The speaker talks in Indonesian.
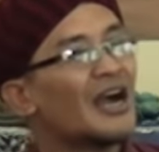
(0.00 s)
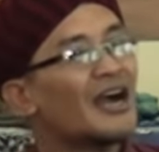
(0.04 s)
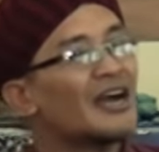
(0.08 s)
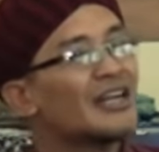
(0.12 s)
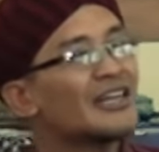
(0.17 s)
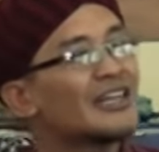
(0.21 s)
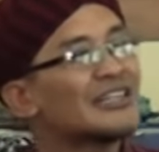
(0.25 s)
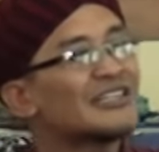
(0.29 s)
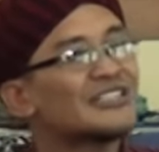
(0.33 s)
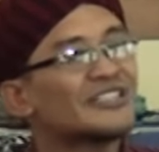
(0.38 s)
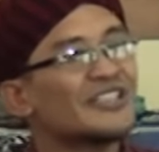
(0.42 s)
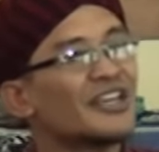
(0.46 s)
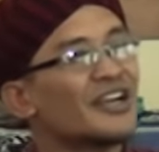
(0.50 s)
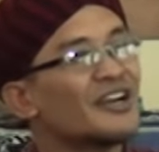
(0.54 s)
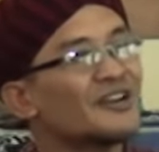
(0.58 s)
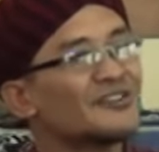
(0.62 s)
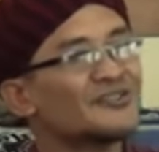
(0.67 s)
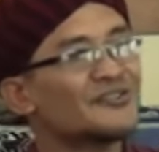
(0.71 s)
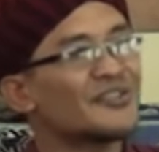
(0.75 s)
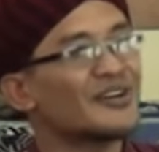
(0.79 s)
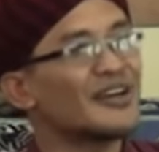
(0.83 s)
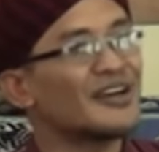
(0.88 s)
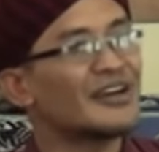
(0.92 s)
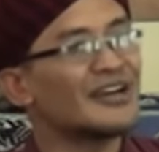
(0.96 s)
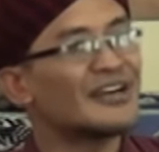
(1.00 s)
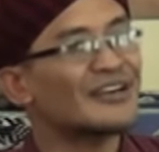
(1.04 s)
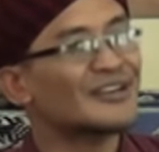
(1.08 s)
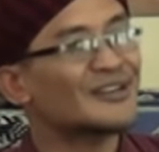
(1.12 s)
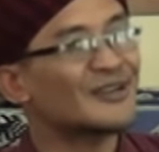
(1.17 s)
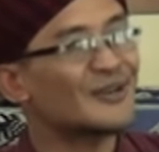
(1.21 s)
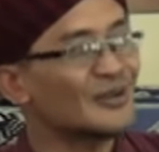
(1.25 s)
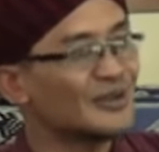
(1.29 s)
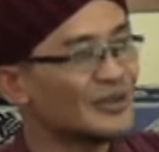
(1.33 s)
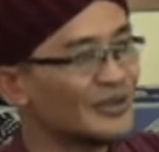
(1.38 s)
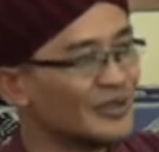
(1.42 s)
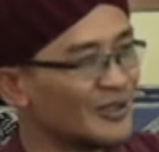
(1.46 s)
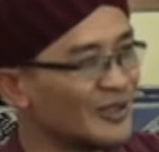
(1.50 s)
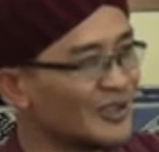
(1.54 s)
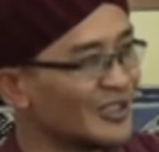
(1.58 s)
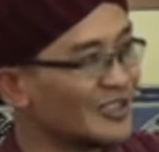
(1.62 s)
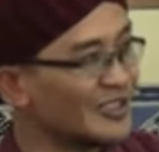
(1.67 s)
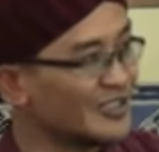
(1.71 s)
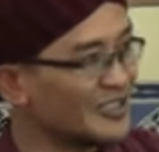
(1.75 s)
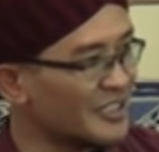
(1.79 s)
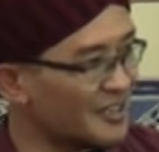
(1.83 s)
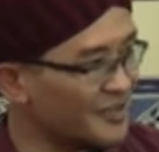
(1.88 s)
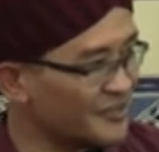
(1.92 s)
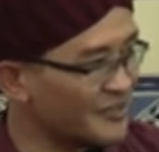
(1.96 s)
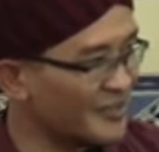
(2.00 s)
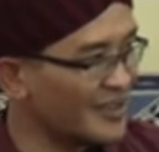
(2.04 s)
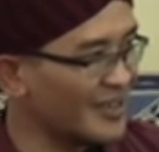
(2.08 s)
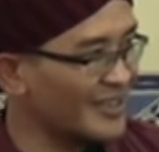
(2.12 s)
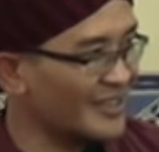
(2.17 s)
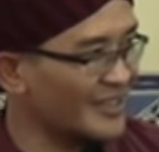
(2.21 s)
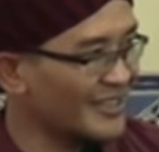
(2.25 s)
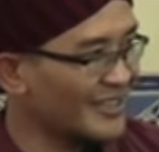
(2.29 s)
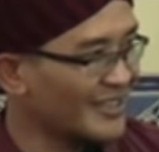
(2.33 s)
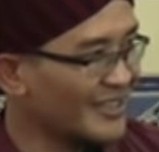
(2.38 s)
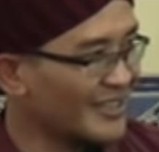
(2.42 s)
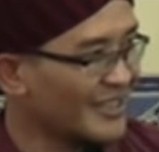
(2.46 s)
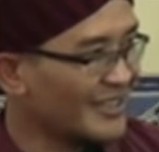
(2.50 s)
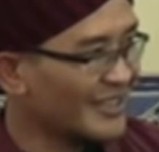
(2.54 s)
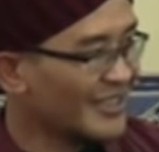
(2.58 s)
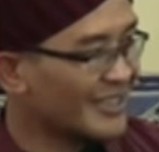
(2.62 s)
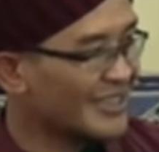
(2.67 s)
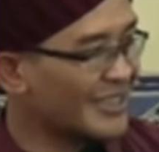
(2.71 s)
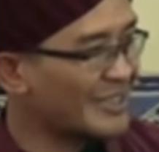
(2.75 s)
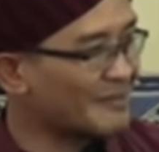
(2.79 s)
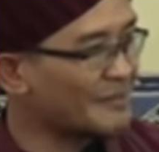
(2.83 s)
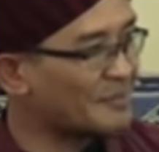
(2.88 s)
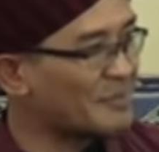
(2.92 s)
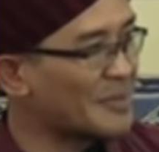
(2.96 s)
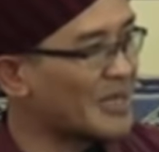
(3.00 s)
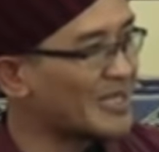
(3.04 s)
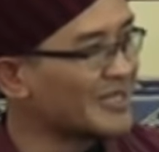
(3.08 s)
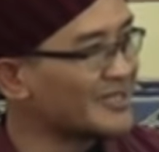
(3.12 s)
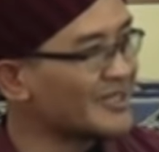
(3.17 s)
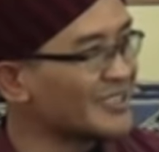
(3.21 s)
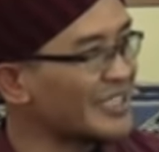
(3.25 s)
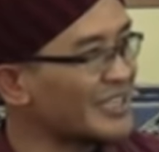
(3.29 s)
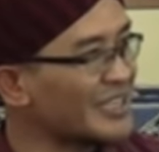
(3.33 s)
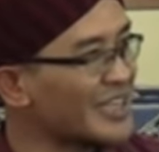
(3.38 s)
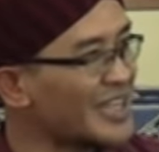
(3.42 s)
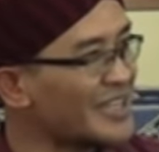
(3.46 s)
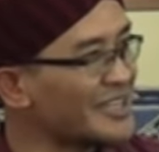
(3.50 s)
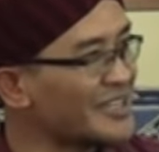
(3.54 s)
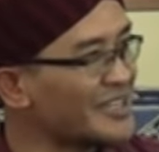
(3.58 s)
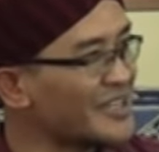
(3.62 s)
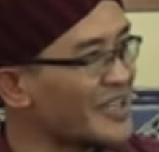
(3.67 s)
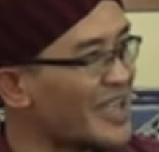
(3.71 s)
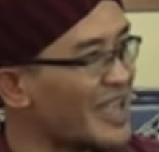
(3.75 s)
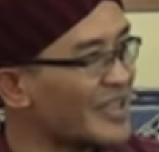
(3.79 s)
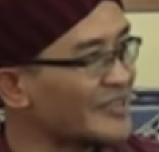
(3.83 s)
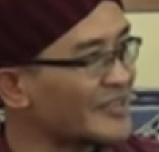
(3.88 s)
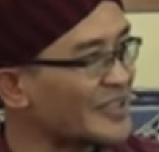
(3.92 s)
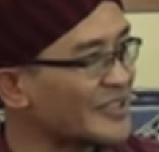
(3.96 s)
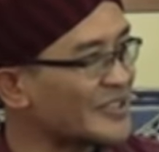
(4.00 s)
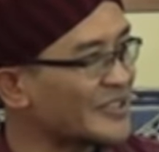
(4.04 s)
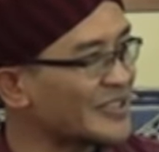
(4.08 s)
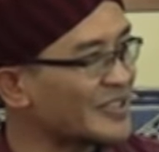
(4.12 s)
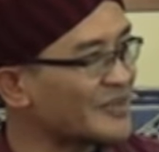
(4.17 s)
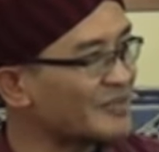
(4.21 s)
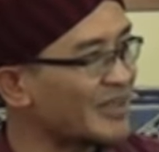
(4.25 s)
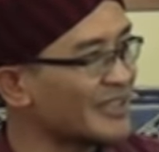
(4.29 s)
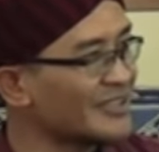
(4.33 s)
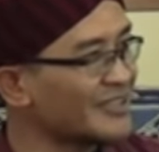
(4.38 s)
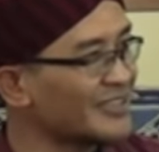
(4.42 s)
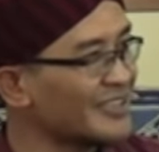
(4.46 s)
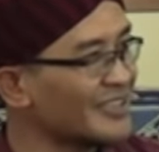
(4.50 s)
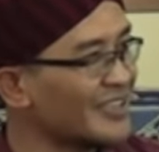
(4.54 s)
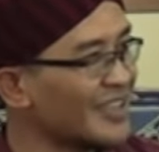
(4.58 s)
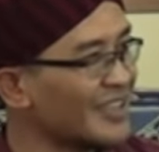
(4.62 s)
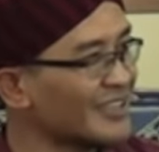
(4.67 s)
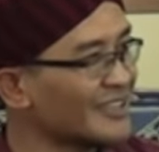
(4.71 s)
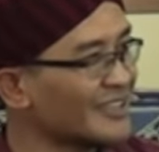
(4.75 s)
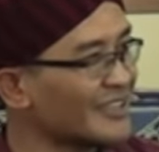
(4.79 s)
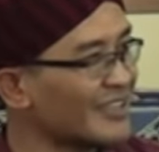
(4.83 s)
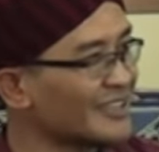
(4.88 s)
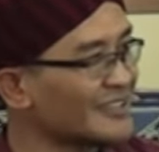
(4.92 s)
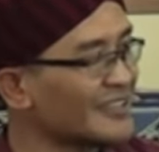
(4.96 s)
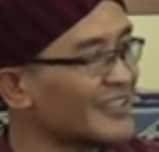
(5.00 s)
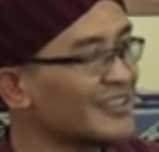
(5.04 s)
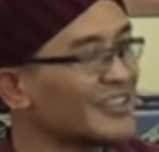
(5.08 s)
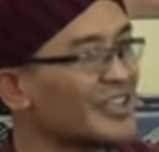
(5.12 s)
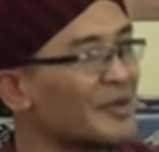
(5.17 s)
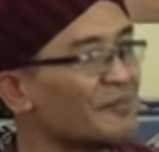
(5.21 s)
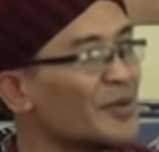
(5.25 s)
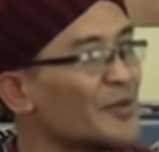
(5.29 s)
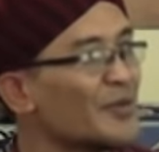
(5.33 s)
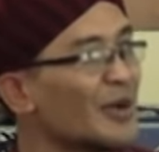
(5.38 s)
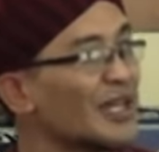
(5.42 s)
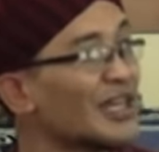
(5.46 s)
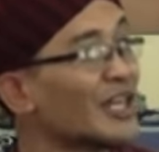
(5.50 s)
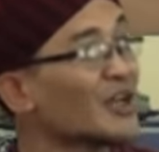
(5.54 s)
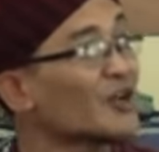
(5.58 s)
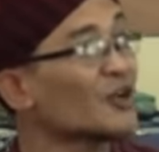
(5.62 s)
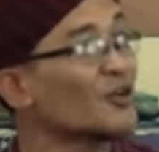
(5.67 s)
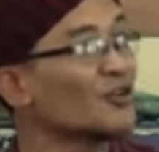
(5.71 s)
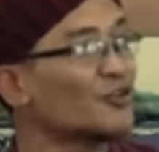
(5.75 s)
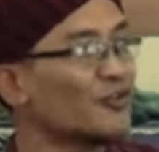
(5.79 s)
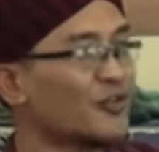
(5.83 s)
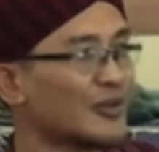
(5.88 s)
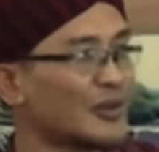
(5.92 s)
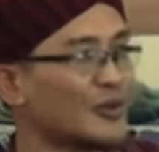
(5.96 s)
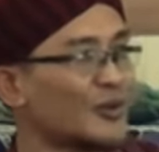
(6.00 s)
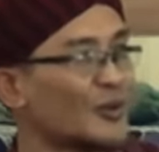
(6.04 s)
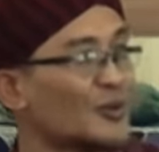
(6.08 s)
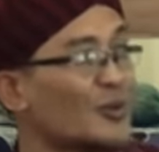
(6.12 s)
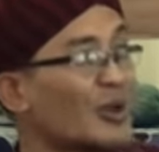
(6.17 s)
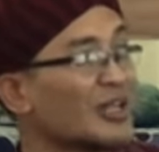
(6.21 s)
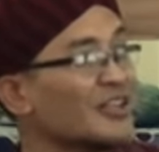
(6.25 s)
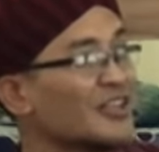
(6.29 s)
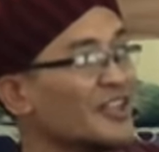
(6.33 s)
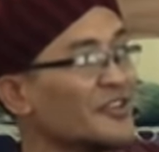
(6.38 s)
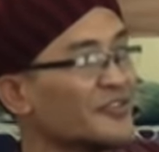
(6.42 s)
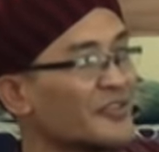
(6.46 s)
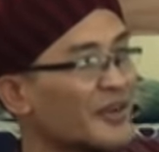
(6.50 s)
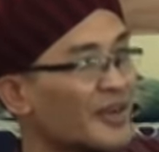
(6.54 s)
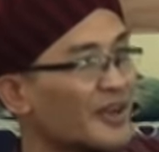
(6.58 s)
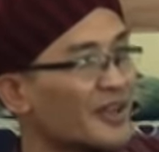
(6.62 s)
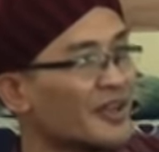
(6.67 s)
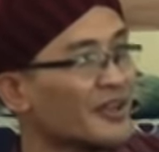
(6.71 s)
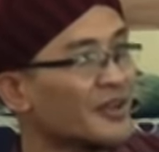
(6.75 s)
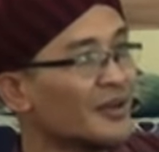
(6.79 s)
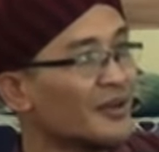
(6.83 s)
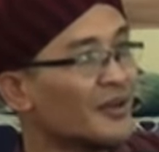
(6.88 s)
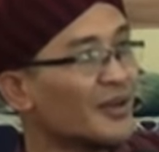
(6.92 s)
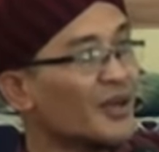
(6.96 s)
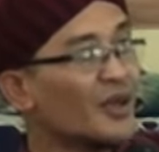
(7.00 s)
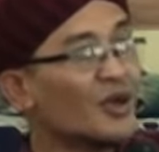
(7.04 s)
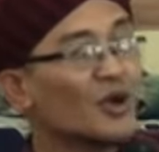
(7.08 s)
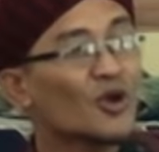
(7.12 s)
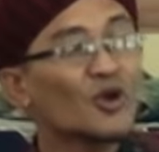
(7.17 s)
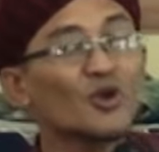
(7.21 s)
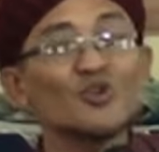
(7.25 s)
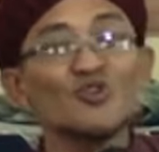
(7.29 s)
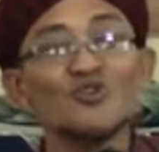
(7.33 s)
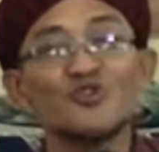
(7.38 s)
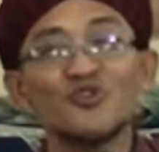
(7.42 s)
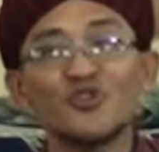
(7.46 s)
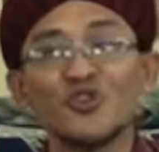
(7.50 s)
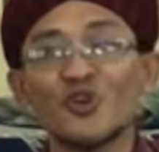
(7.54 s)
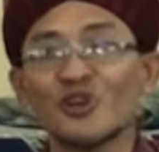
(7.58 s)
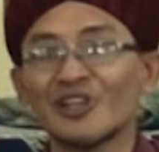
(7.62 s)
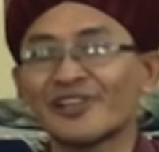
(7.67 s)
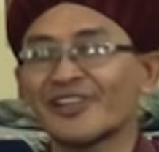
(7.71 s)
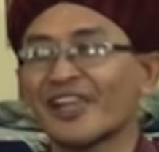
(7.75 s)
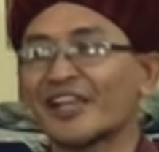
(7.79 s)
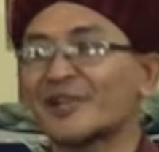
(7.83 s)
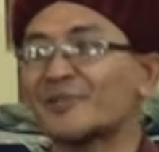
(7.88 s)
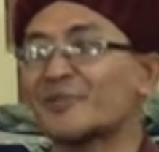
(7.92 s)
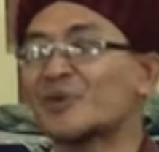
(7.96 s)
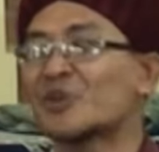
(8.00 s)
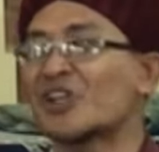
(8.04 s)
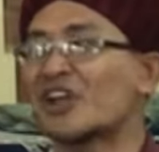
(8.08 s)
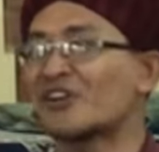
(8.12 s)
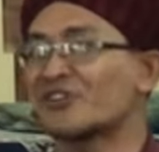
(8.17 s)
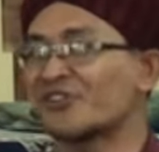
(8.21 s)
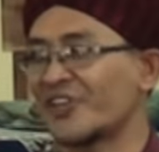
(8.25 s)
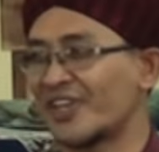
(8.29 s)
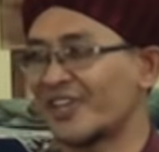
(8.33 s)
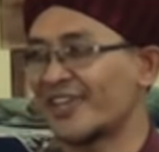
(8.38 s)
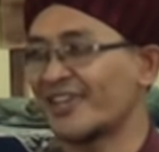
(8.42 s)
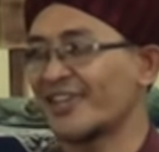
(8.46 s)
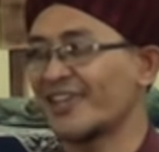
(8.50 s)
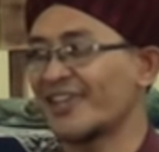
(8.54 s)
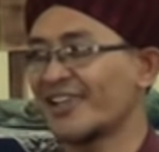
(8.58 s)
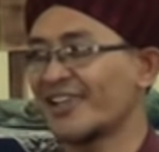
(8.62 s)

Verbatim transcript: al jafa kullul jafa kebatilan di atas kebatilan kata Nabi wal kufru wan nifaq kufur dan munafik